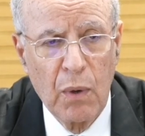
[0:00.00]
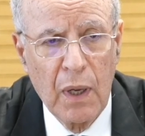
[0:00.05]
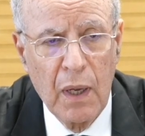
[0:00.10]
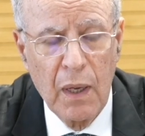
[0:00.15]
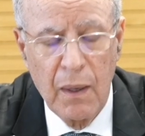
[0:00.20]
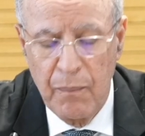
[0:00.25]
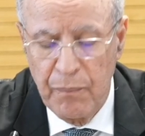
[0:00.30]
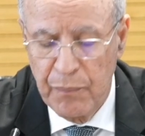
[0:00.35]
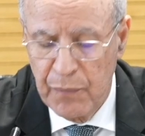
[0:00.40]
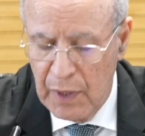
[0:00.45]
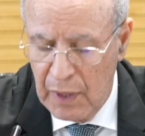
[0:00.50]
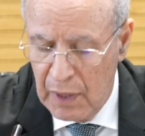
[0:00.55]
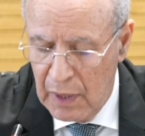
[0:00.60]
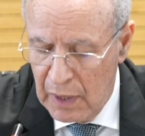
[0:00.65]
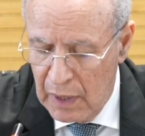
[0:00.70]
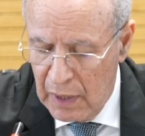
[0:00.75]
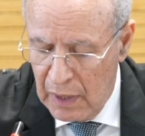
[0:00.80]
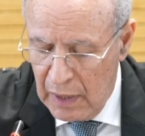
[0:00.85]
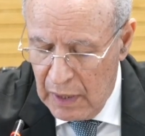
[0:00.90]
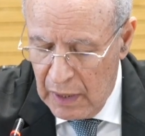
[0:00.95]
يعني واحد
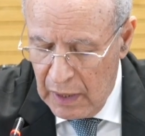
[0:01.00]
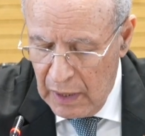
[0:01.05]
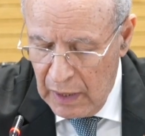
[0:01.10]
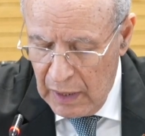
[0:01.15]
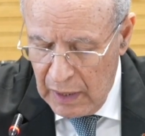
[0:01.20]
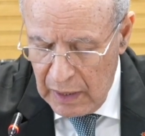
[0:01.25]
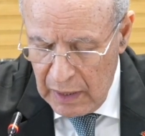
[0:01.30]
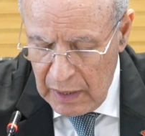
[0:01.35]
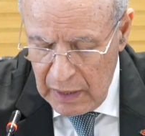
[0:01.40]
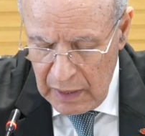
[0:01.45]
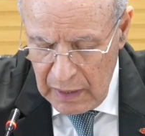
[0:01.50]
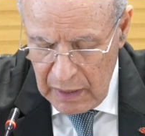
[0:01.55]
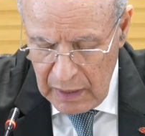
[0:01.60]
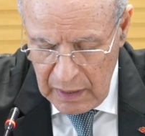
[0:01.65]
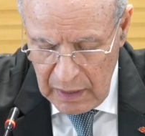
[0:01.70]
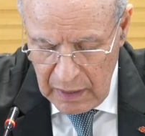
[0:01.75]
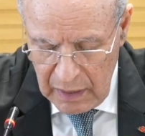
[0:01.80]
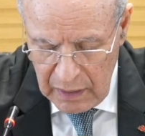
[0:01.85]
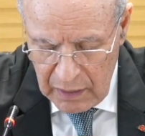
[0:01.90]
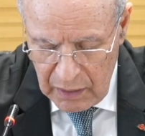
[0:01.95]
الاعاده الهيكله
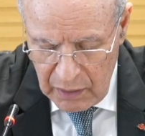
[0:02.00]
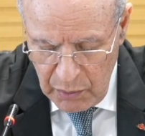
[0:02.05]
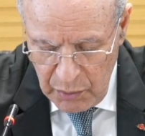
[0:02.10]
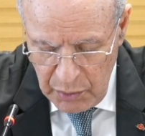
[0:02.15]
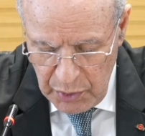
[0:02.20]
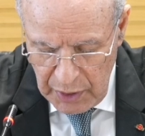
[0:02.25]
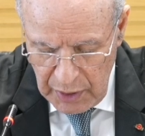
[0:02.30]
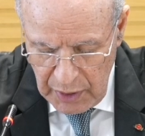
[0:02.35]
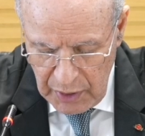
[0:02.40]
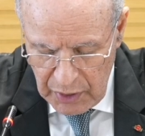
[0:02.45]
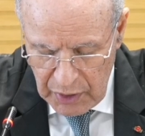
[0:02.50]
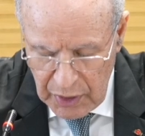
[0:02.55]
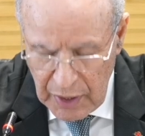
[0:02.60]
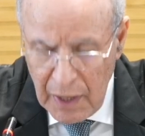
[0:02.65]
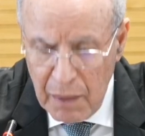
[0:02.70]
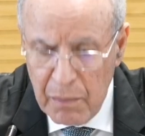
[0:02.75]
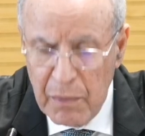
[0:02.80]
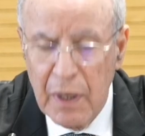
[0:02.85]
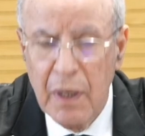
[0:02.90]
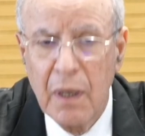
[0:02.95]
والاعاده ديال
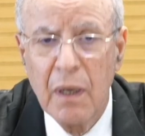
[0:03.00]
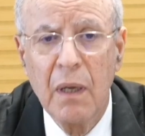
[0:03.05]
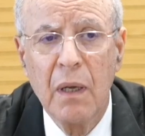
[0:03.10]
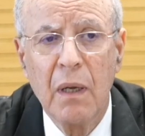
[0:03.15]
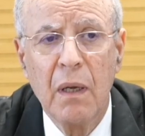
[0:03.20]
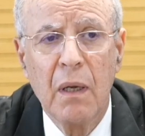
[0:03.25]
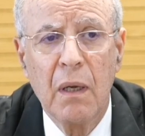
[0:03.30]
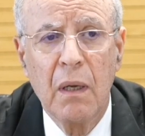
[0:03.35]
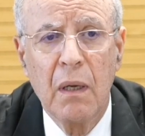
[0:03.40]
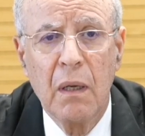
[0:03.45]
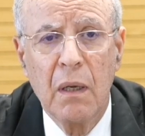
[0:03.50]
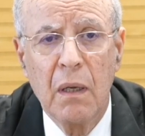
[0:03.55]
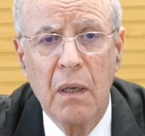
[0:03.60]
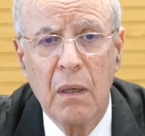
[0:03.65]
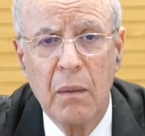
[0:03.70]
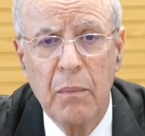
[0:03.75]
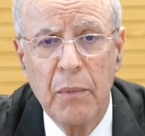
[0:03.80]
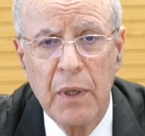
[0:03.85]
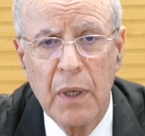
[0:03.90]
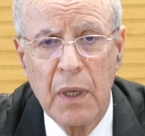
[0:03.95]
الانجينيرينغ
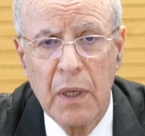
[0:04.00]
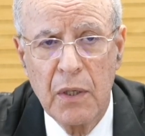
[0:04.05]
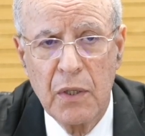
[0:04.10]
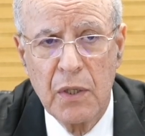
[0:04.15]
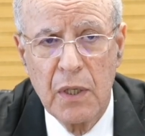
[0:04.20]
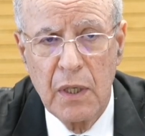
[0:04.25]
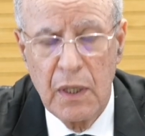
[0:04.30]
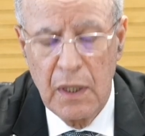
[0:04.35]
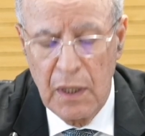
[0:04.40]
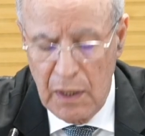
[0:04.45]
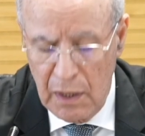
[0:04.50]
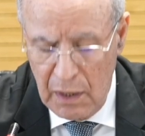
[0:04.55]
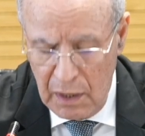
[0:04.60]
ديال لو بروسيس اللي غادي